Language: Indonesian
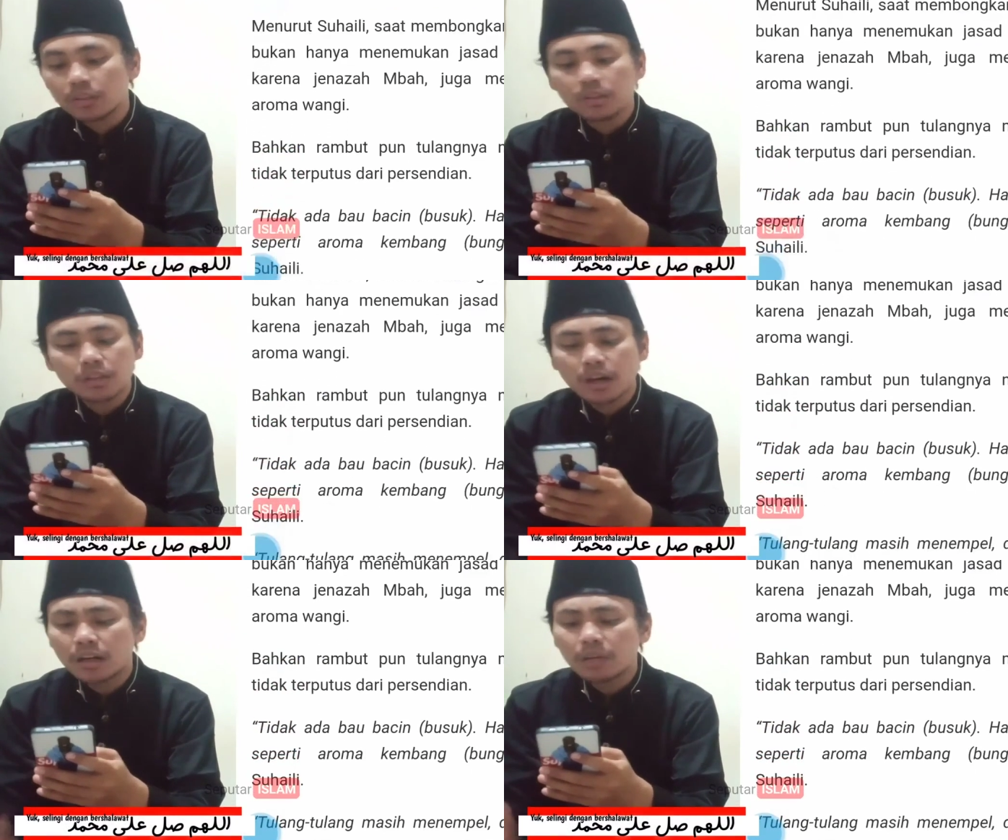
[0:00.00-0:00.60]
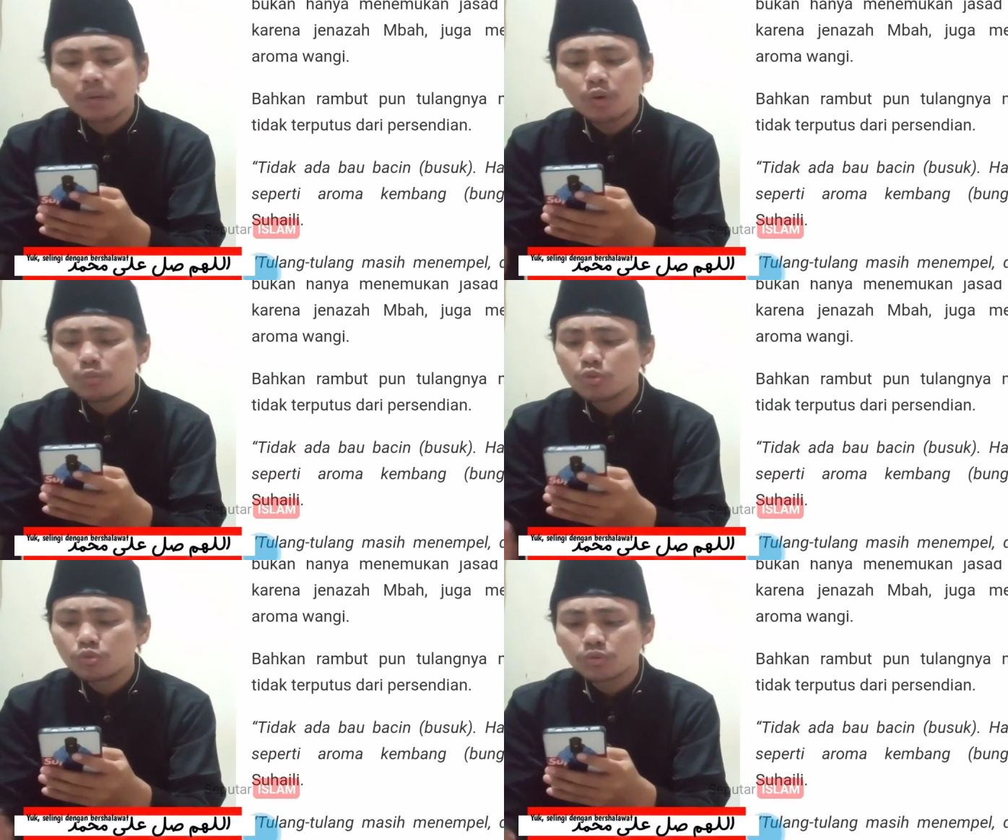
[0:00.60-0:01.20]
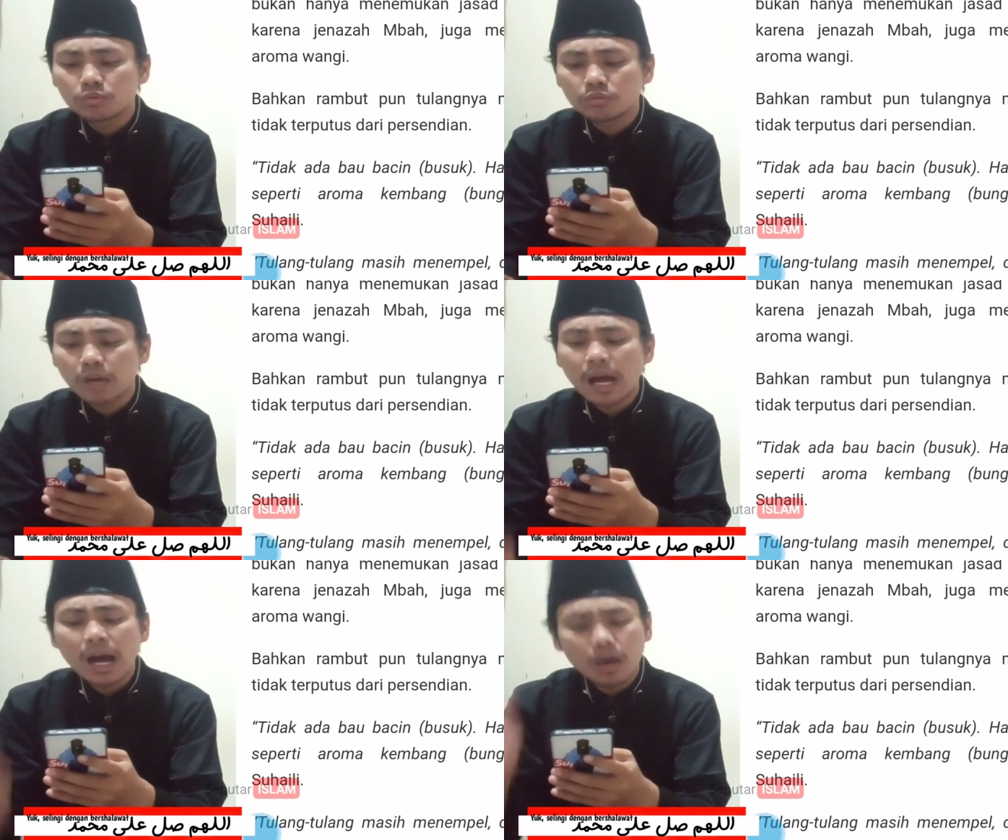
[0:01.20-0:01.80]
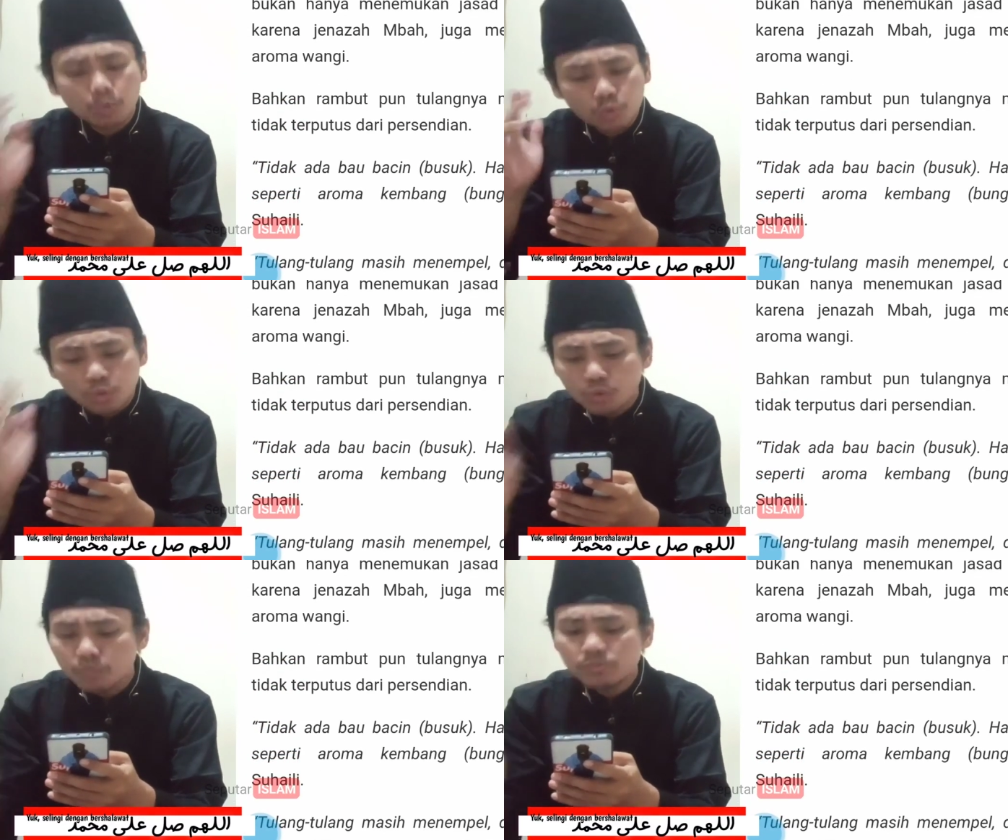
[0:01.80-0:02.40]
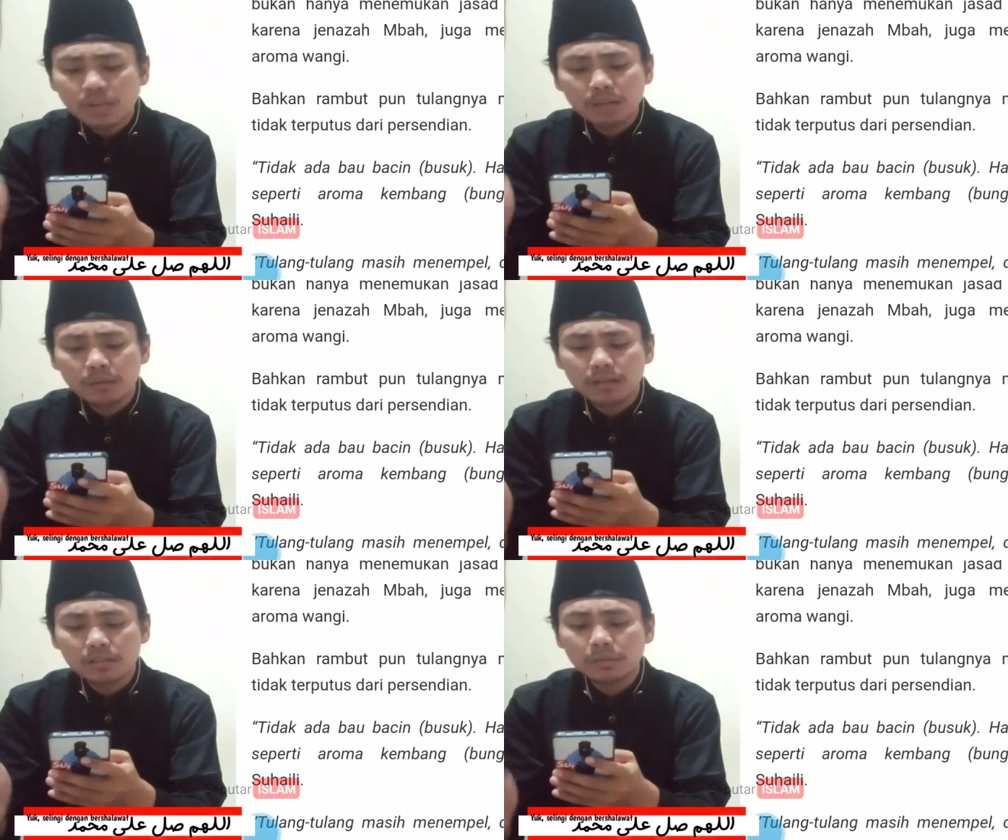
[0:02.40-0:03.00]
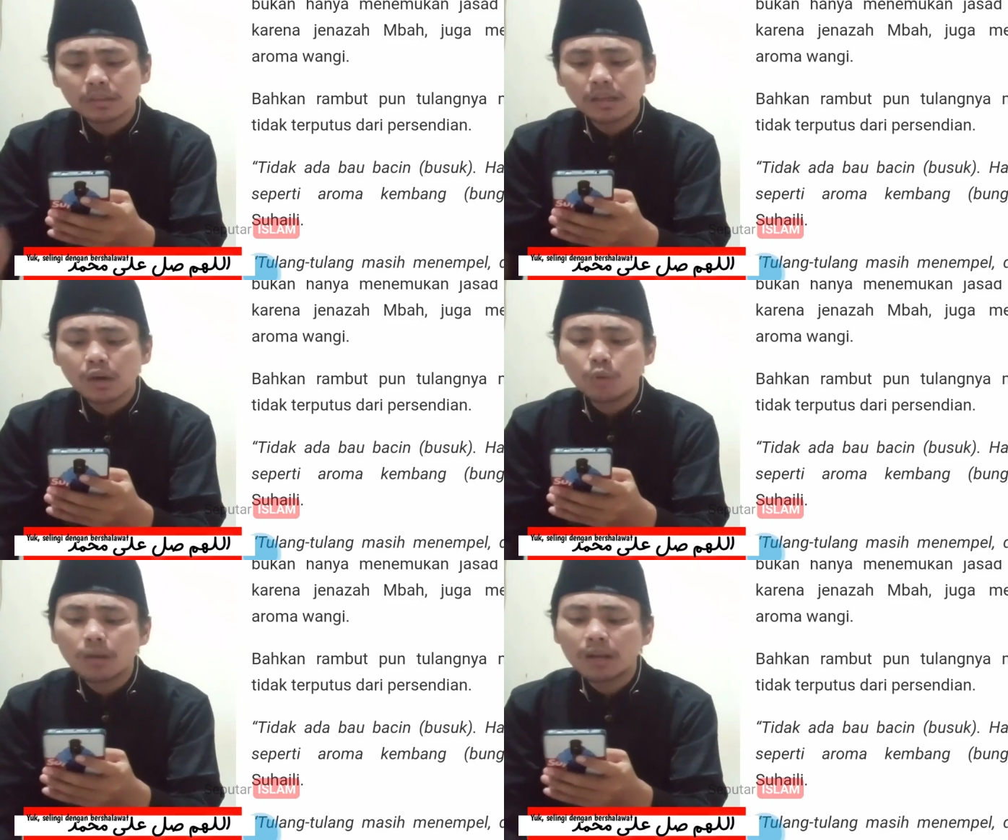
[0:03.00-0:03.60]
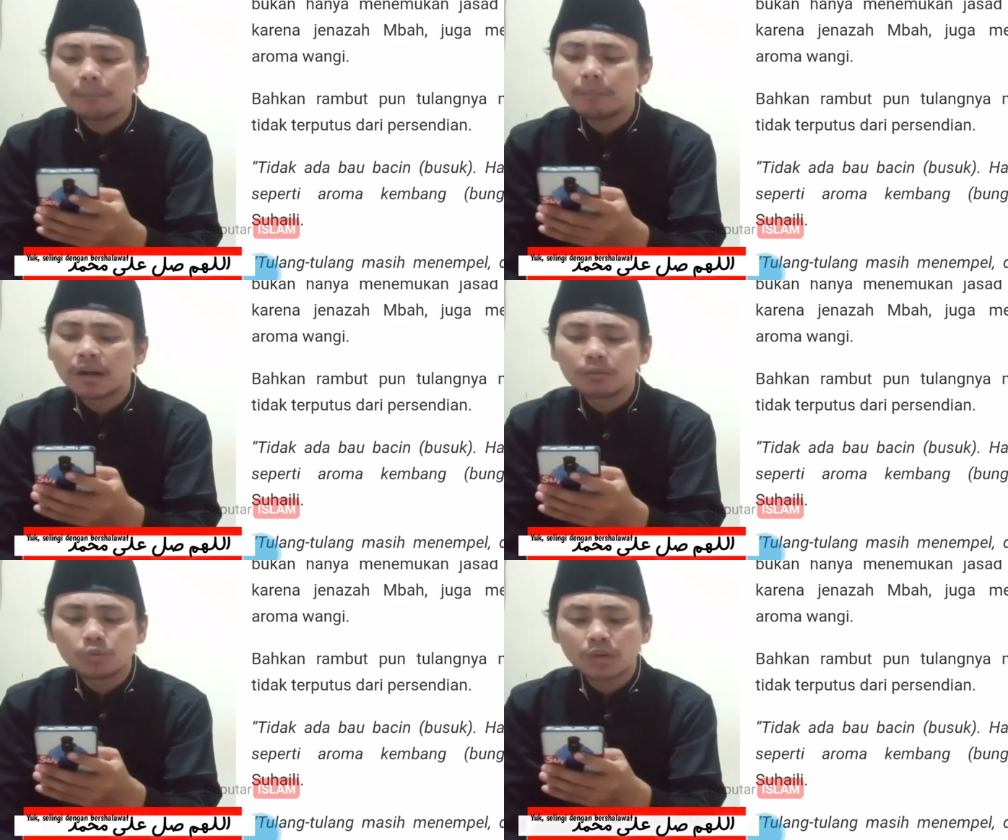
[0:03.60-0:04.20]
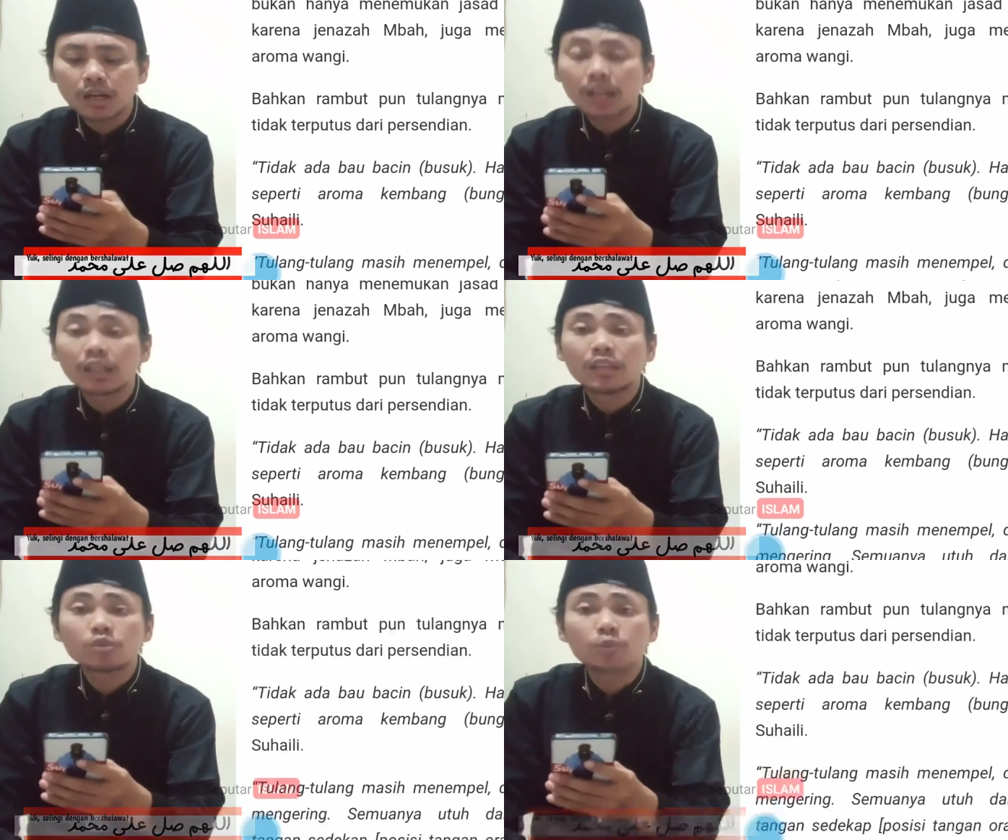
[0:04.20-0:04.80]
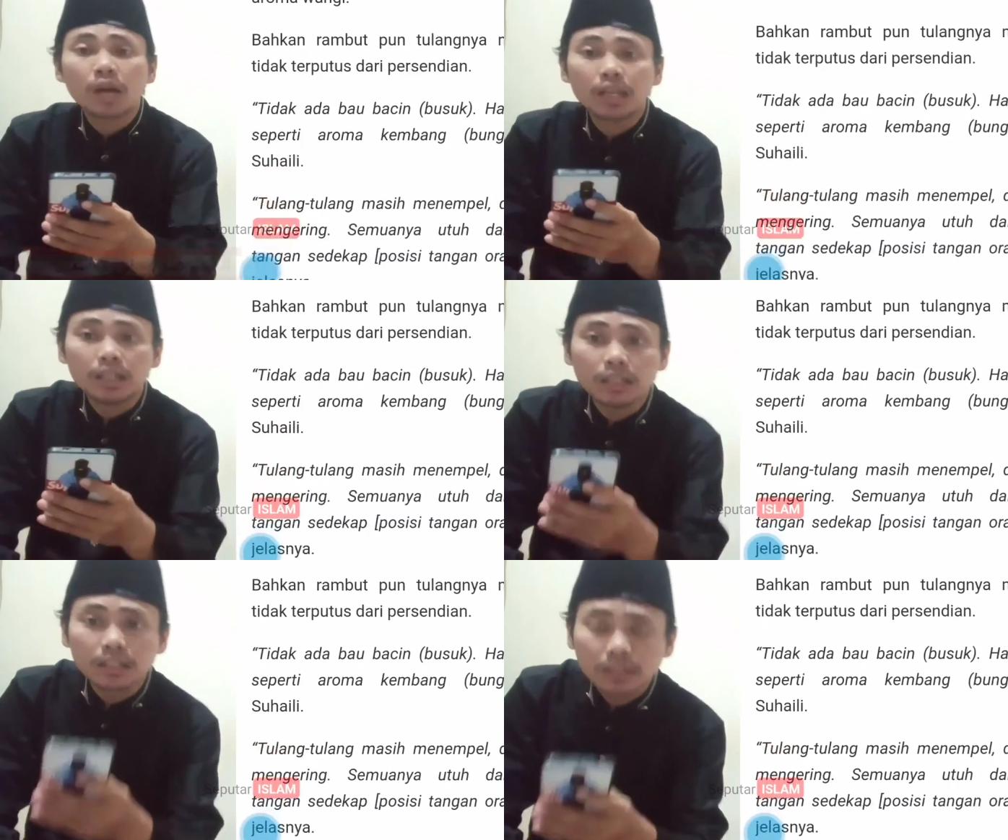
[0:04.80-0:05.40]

Tidak ada bau busuk, harum samar seperti aroma kembang bunga katanya Suhaili.